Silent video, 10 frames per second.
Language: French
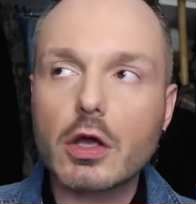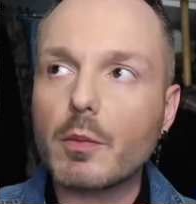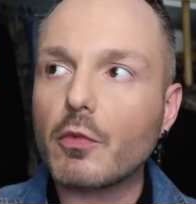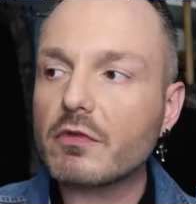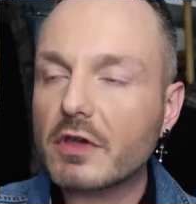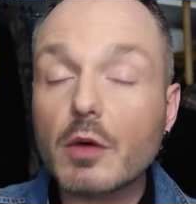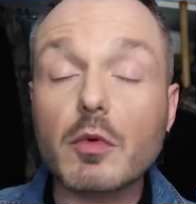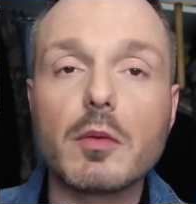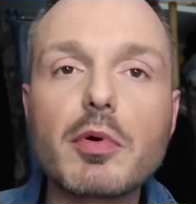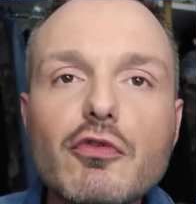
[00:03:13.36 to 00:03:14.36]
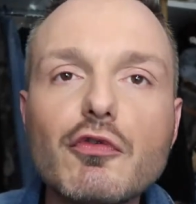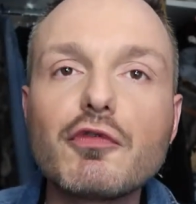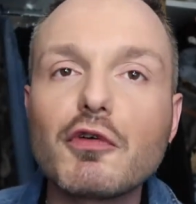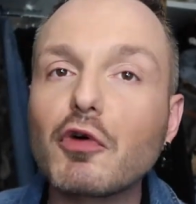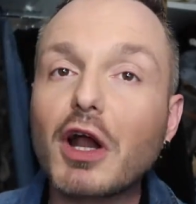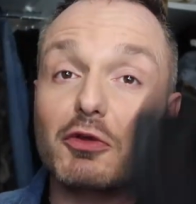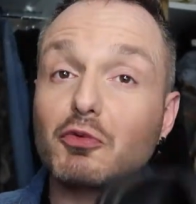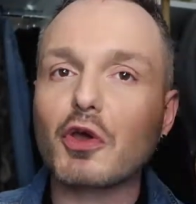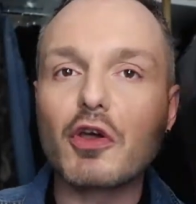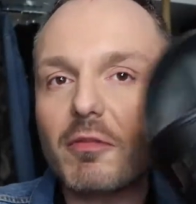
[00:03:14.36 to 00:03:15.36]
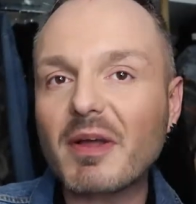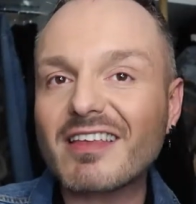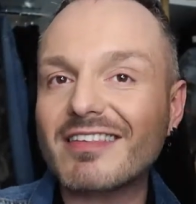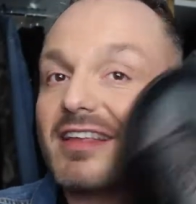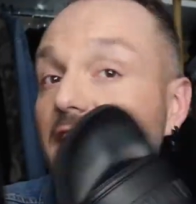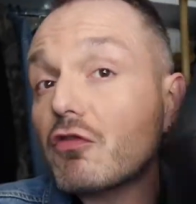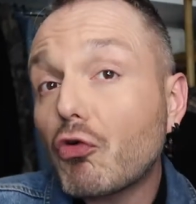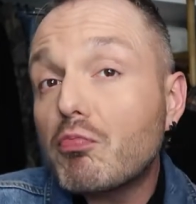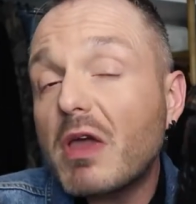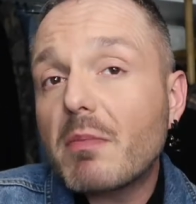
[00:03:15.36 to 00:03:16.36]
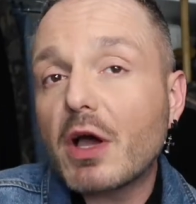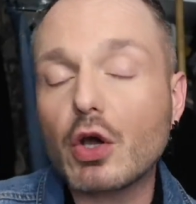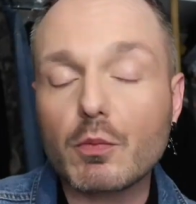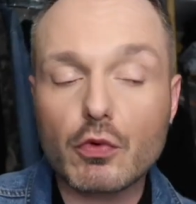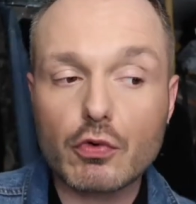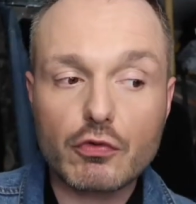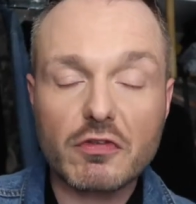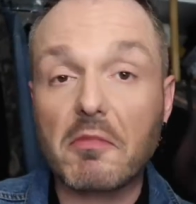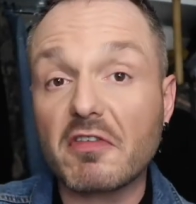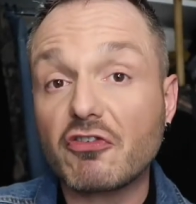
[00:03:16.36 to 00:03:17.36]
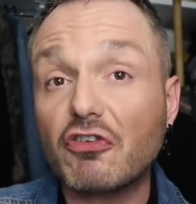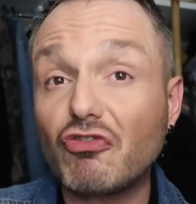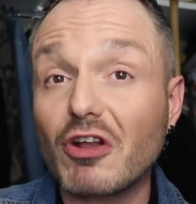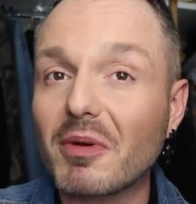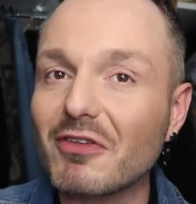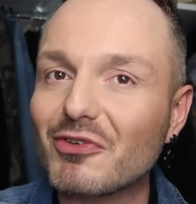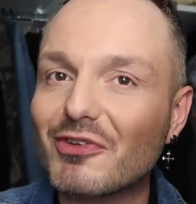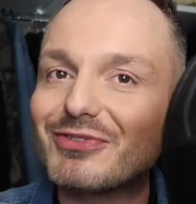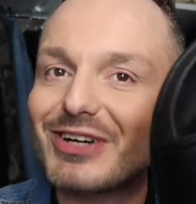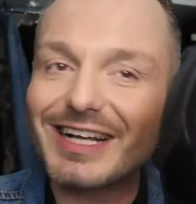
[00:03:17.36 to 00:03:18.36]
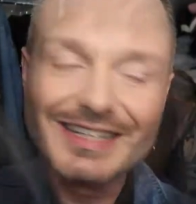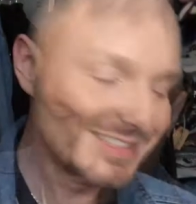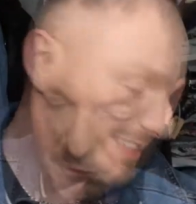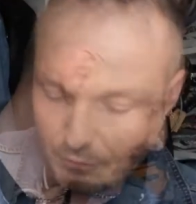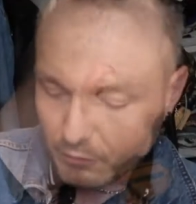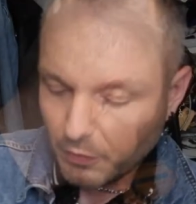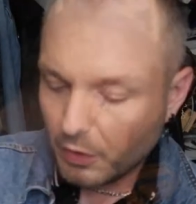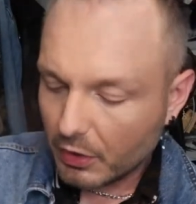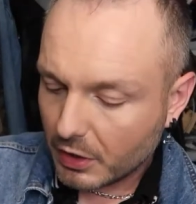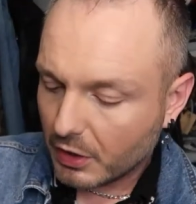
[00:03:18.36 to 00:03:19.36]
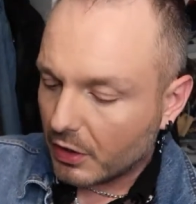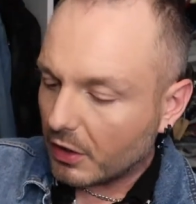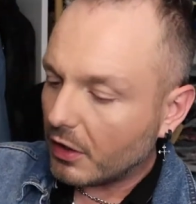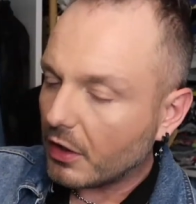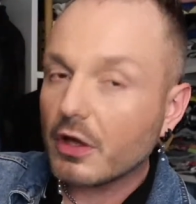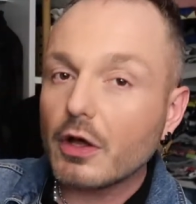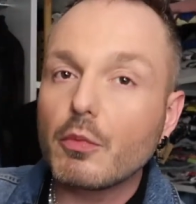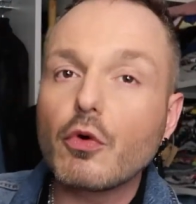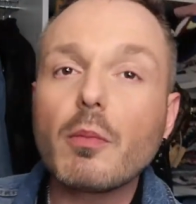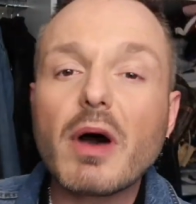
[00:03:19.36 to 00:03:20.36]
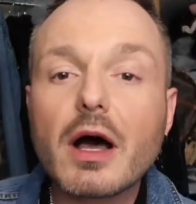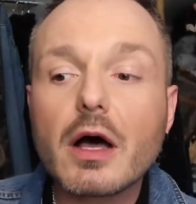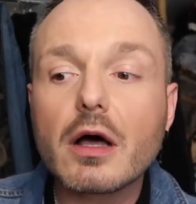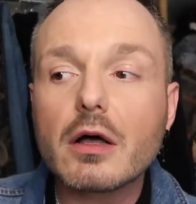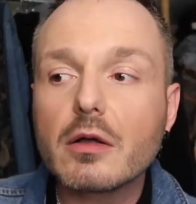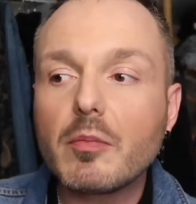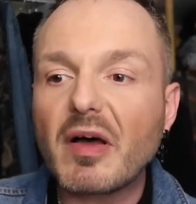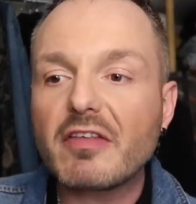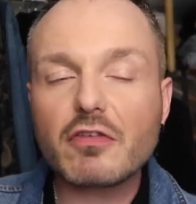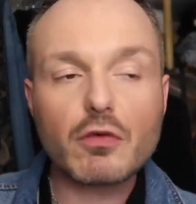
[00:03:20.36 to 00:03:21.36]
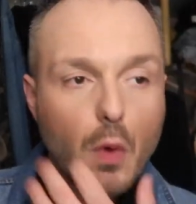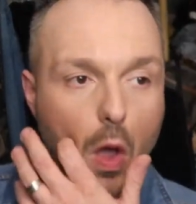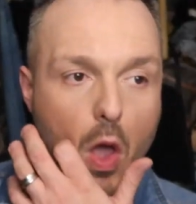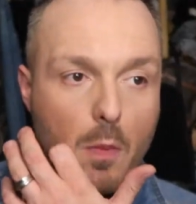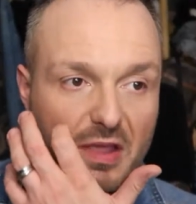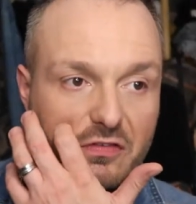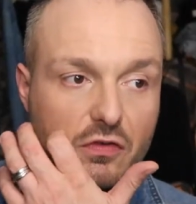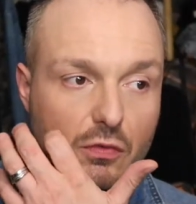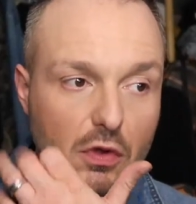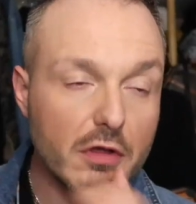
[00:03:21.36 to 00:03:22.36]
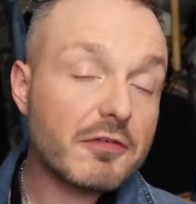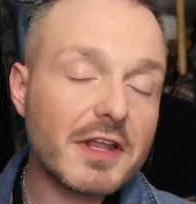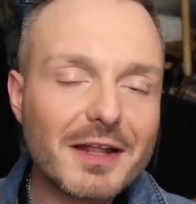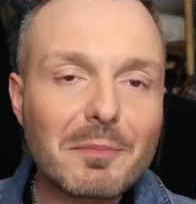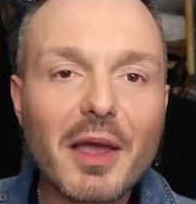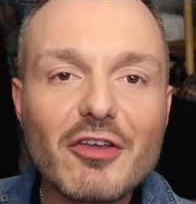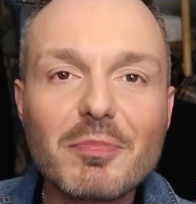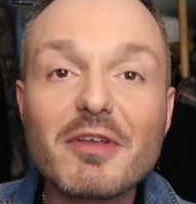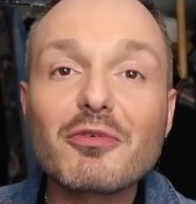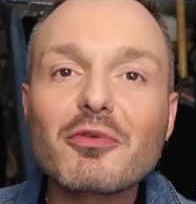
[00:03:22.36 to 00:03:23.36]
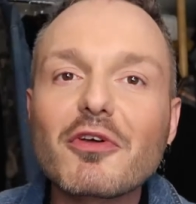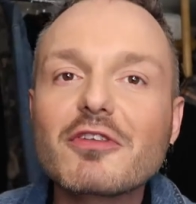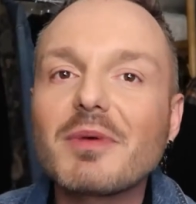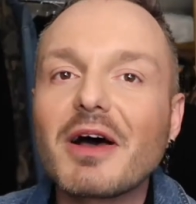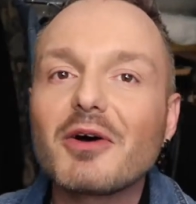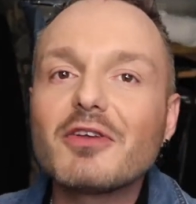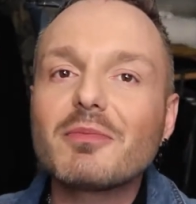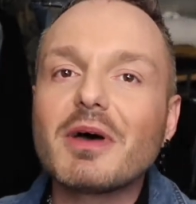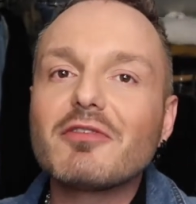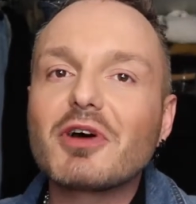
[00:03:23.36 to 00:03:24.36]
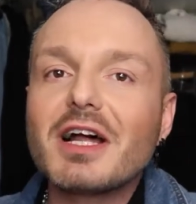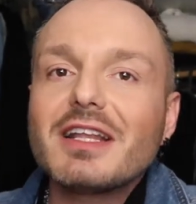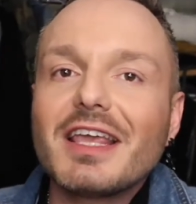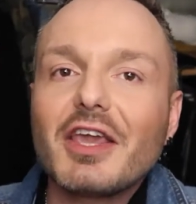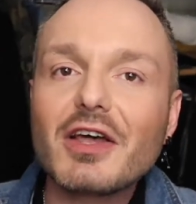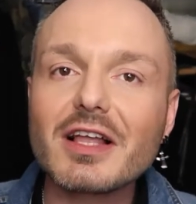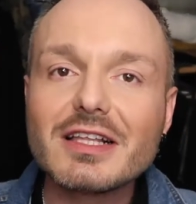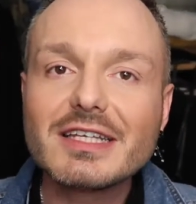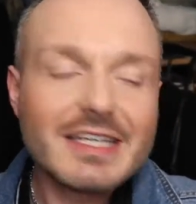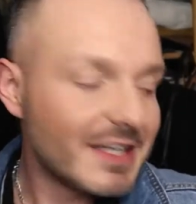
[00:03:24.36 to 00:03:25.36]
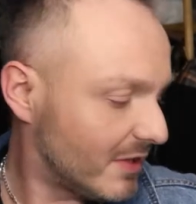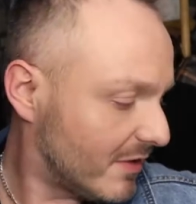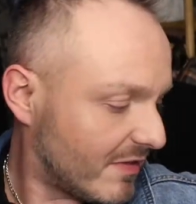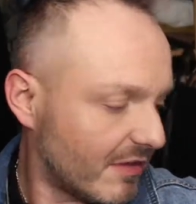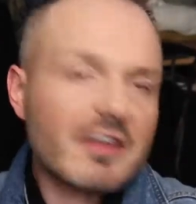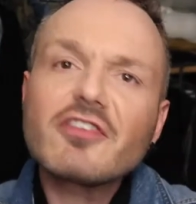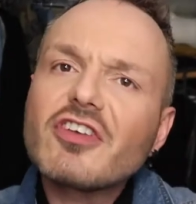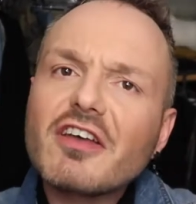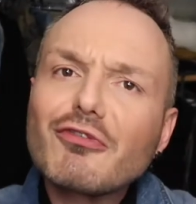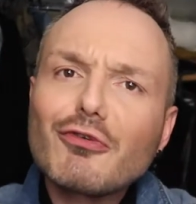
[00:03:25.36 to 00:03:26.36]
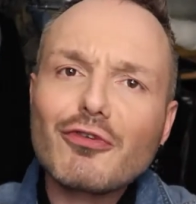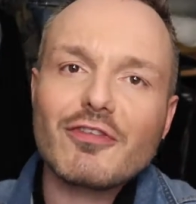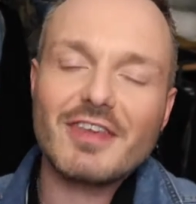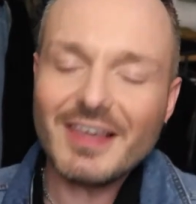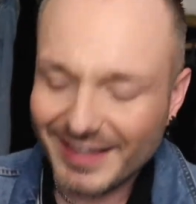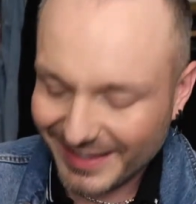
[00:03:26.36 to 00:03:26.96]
comment on dit comme pantoufle voilà donc c'est pas très intéressant mais bah comme c'est mes achats je te les présente donc voilà encore bon bah passion passion filet de pêche passion transparence bah voilà d'ailleurs hein. ça vient de chez Asos aussi